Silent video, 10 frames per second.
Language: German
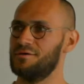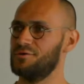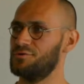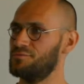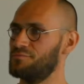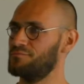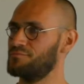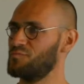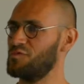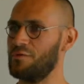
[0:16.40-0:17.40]
Ähm,
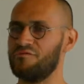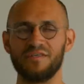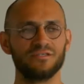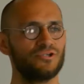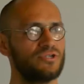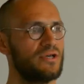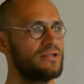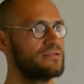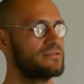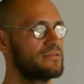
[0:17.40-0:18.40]
wir haben
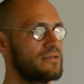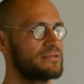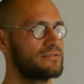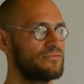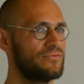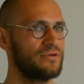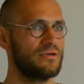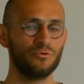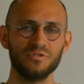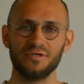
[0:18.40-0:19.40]
festgestellt, dass
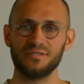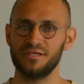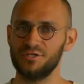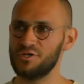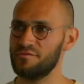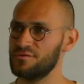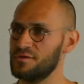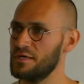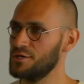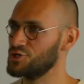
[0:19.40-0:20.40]
wir in unserer Gesellschaft
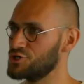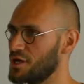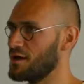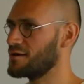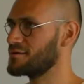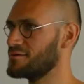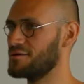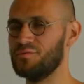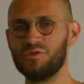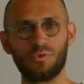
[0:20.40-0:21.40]
stark
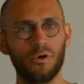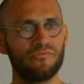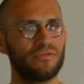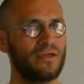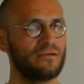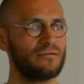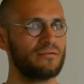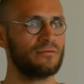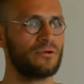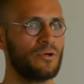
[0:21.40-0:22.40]
äh, mit dem Kopf
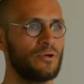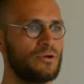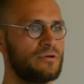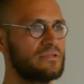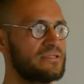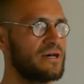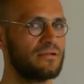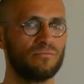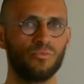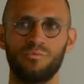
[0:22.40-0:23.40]
denken, äh,
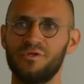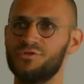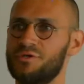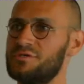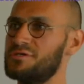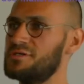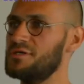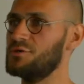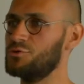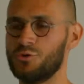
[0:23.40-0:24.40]
Sachen probieren zu
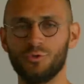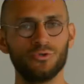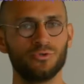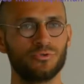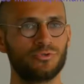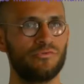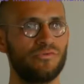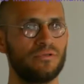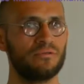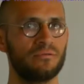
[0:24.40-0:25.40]
analysieren und Lösungen zu
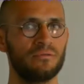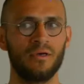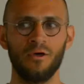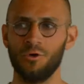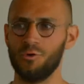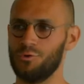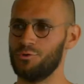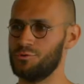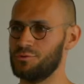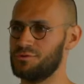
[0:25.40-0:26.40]
finden
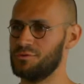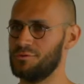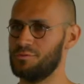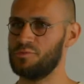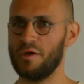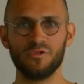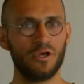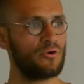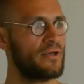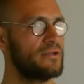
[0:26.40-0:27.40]
und ähm, damit
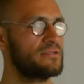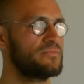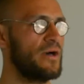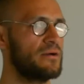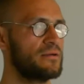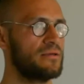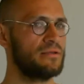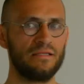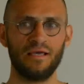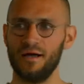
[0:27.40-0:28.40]
auch gerne ins Machen
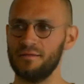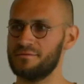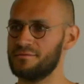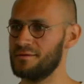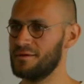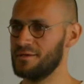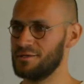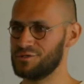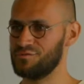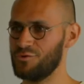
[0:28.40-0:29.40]
gehen, in die Hand,
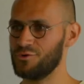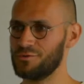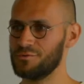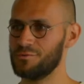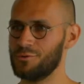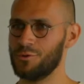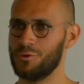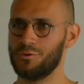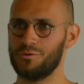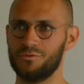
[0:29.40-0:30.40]
ins Wirken
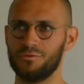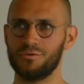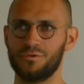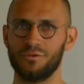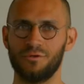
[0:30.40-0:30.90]
und